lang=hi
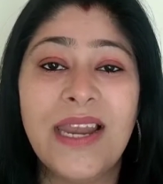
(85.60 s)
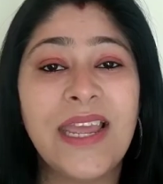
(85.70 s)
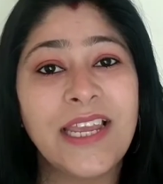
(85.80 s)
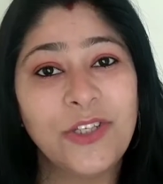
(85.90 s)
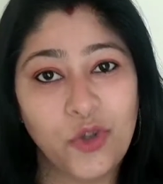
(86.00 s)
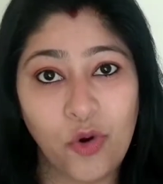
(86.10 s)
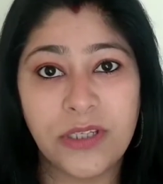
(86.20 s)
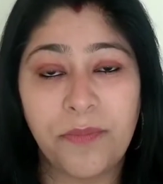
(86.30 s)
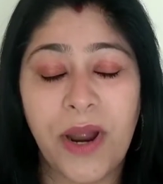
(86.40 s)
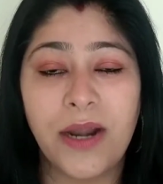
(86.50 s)
लेकिन
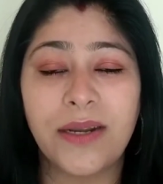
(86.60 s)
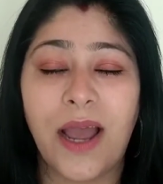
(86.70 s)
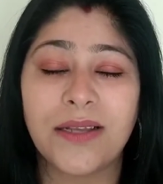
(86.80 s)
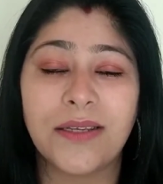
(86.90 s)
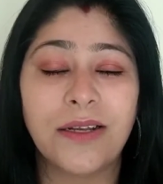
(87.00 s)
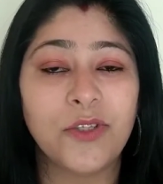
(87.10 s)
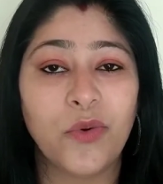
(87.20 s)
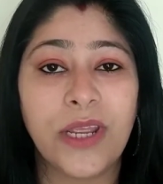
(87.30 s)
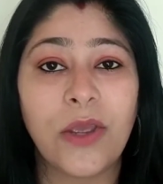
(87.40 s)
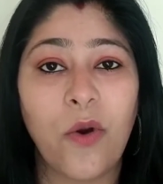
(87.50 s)
जोक्स अपार्ट डार्क सर्कल्स
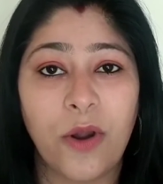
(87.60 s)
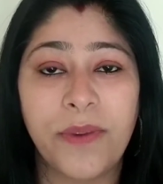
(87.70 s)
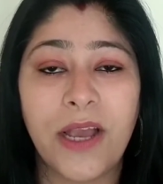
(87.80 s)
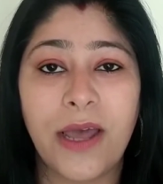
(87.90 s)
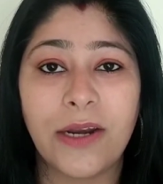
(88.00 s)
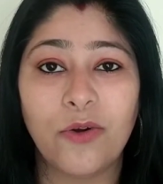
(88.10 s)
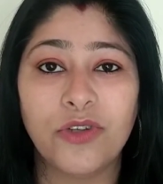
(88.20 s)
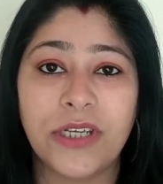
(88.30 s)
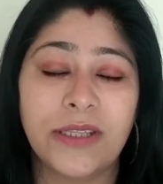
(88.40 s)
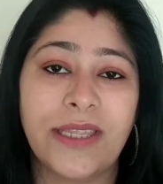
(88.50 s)
होने के और भी कारण
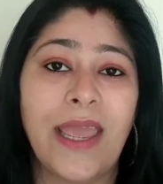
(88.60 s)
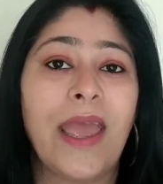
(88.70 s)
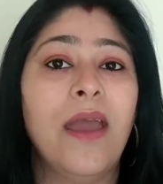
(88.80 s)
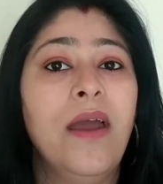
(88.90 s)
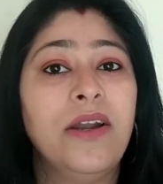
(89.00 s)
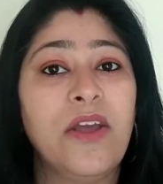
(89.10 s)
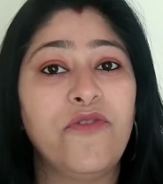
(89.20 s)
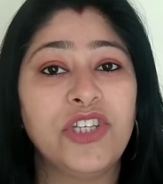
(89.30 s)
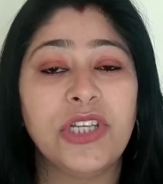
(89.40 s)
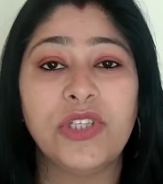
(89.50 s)
हो सकते हैं
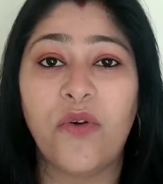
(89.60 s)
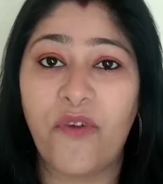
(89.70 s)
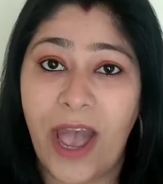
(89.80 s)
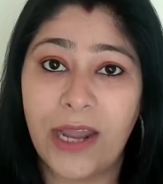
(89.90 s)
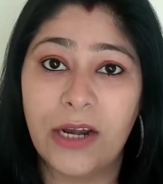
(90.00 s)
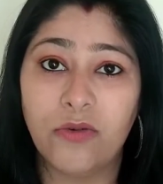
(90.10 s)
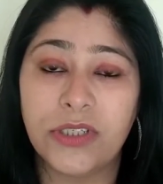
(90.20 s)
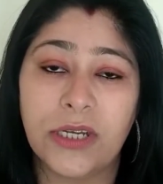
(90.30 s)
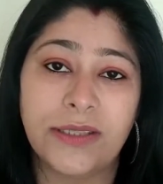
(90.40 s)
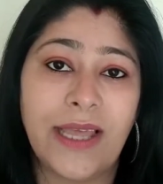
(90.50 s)
डेफिशिएंसी ऑफ आयरन
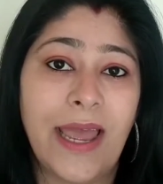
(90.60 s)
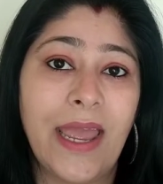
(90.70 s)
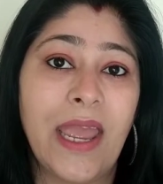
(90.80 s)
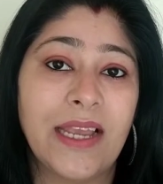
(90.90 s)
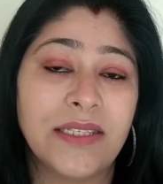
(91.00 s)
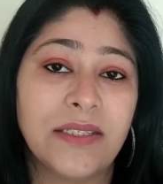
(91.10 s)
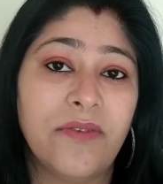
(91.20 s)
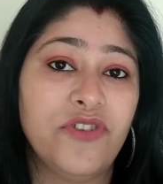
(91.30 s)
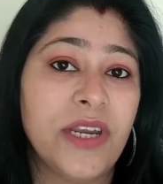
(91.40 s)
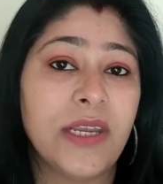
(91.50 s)
हो सकता है
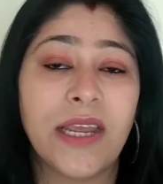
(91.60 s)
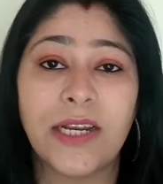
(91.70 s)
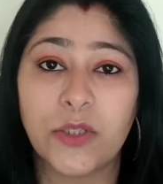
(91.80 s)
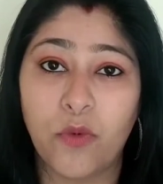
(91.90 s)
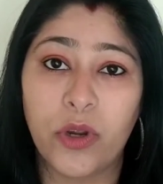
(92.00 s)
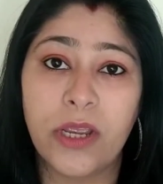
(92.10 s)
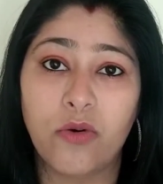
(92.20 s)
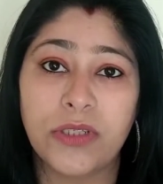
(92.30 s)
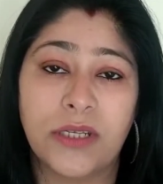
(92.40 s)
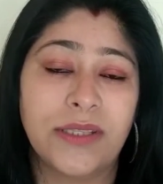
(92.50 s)
एक्सेसिव ड्रिंकिंग एंड
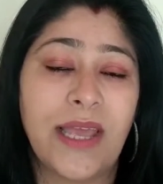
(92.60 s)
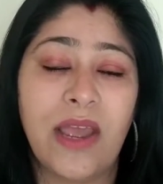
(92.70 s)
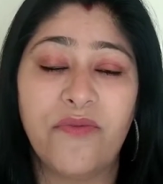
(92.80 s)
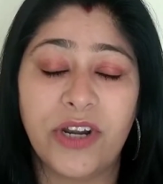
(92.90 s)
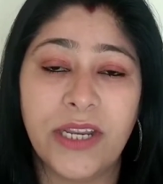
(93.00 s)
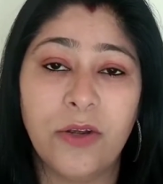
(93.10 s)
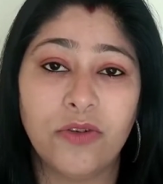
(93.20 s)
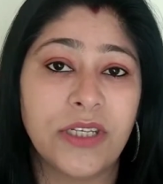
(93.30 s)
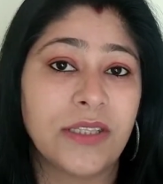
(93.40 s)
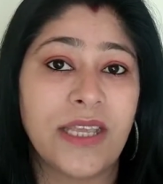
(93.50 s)
स्मोकिंग हो सकता है फटीक
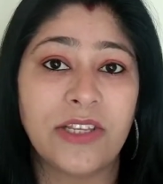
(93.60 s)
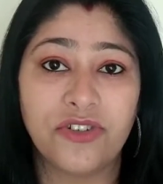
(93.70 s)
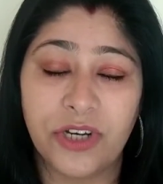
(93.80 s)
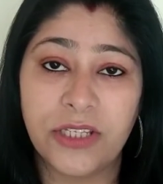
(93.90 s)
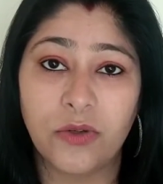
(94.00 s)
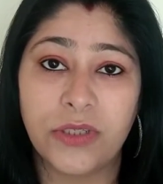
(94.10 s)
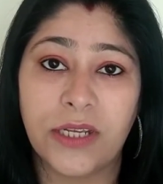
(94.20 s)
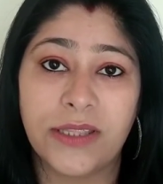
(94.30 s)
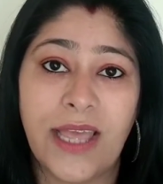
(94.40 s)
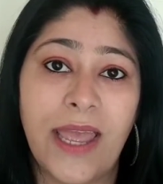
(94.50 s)
हो सकता है स्ट्रेस हो
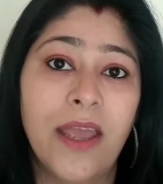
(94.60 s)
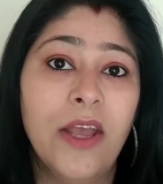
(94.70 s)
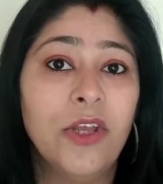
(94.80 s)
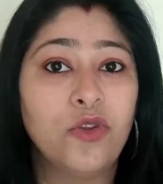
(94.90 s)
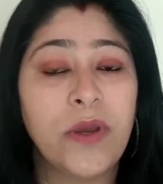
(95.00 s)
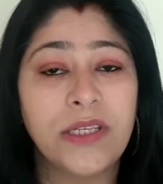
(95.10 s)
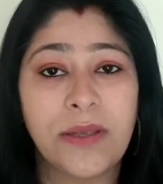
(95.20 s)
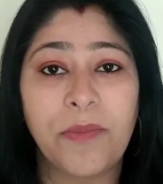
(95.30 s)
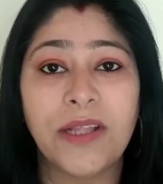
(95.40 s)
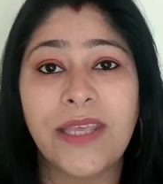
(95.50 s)
सकता है तो इन
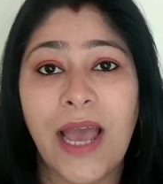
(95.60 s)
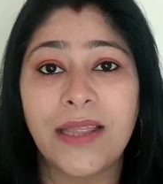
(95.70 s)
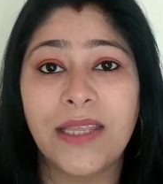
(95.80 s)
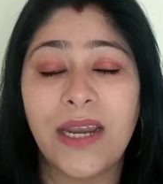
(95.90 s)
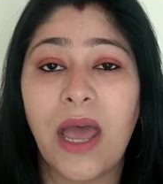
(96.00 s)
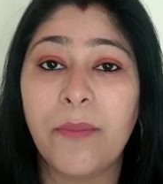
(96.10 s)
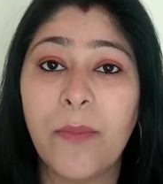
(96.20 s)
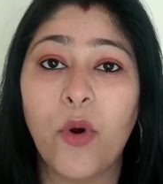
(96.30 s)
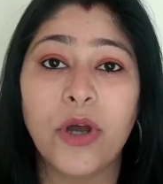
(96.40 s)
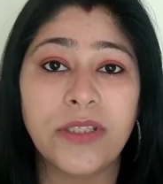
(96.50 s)
सबका ध्यान देना
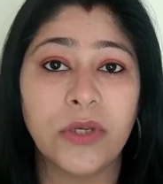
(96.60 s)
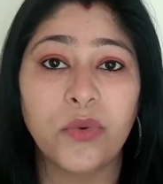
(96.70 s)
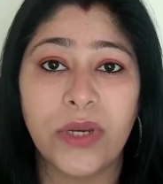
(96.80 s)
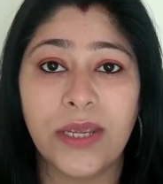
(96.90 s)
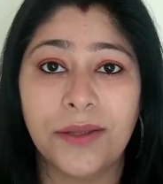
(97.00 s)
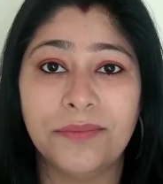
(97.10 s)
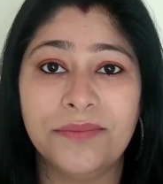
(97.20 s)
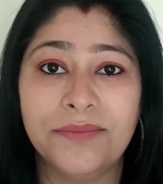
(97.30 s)
हमें बहुत ज़रूरी है